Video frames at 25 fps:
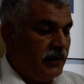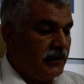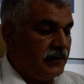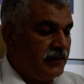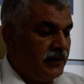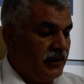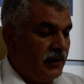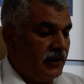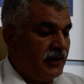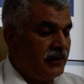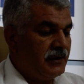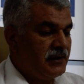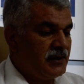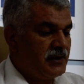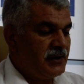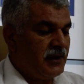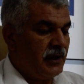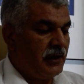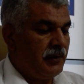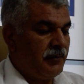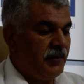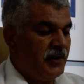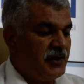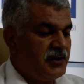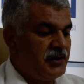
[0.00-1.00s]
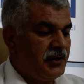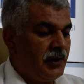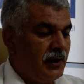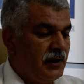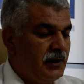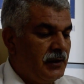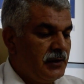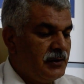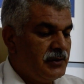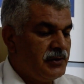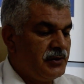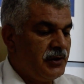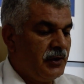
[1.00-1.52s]
Diyanet İşleri
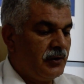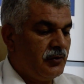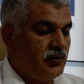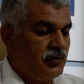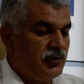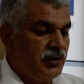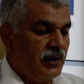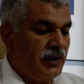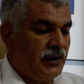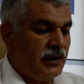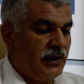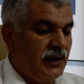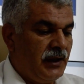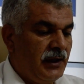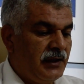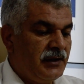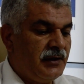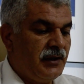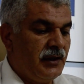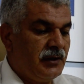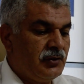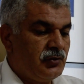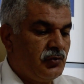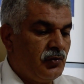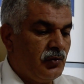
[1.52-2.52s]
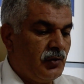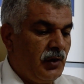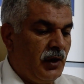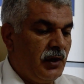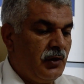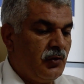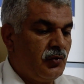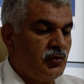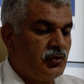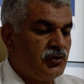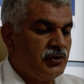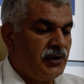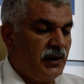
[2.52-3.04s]
Başkanlığı'nca düzenlenen yaz
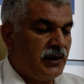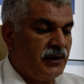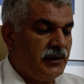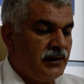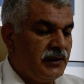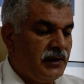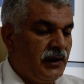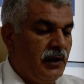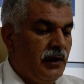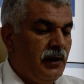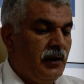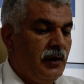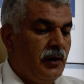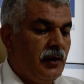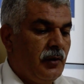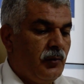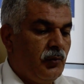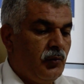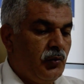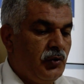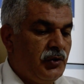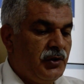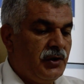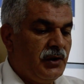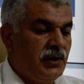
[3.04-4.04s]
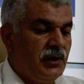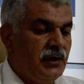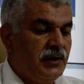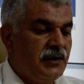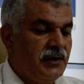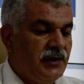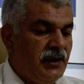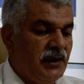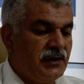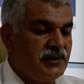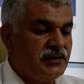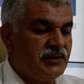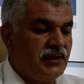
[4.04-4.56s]
Kur'an kurslarında bu yıl
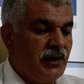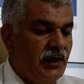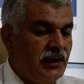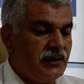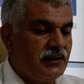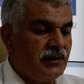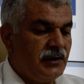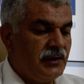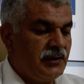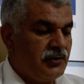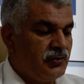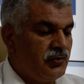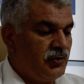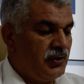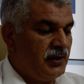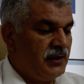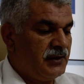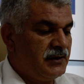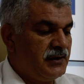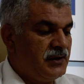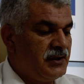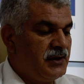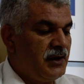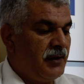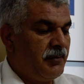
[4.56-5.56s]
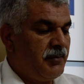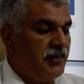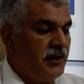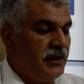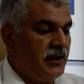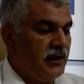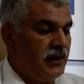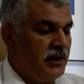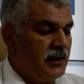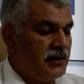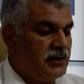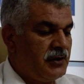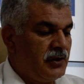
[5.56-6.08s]
yaz tatili süresince
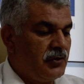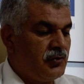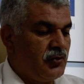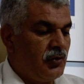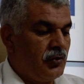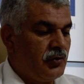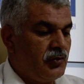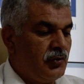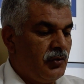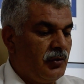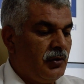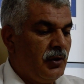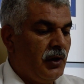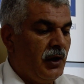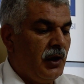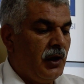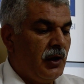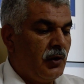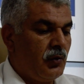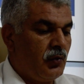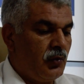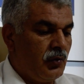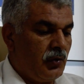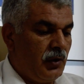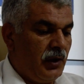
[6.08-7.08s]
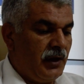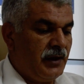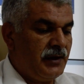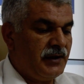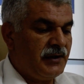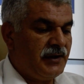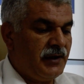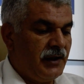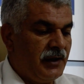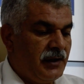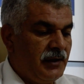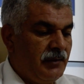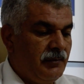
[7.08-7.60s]
binlerce çocuk Kur'an-ı
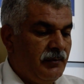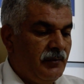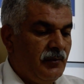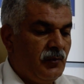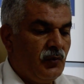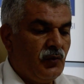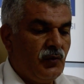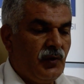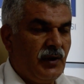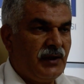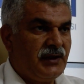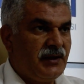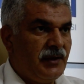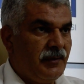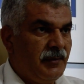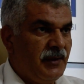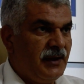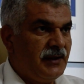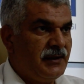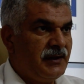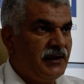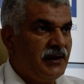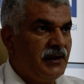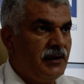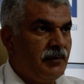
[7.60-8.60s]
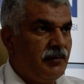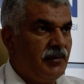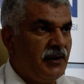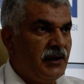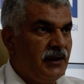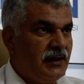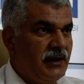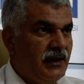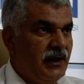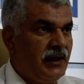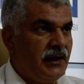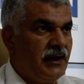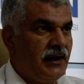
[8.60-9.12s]
Kerim ve temel dini
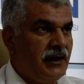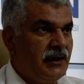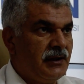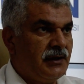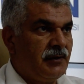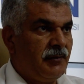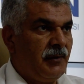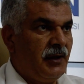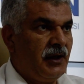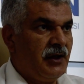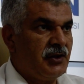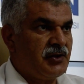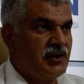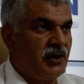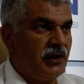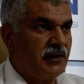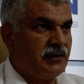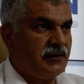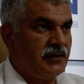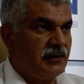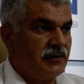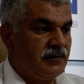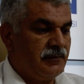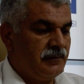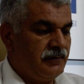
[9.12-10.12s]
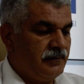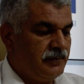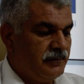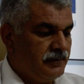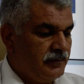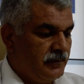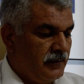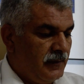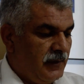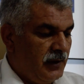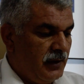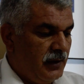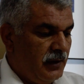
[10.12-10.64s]
bilgiler eğitimi alacaktır.
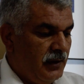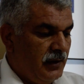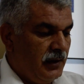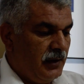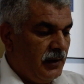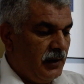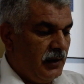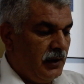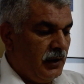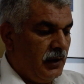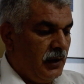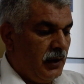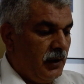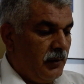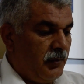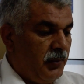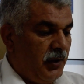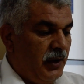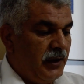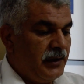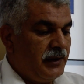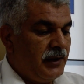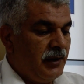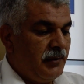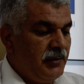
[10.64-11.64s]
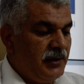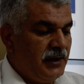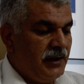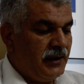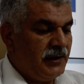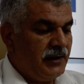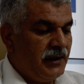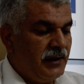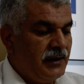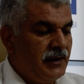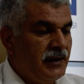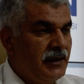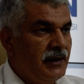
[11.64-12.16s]
Pandemi
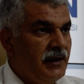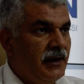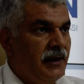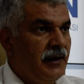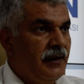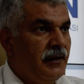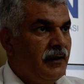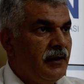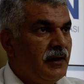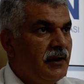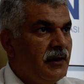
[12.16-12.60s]
nedeniyle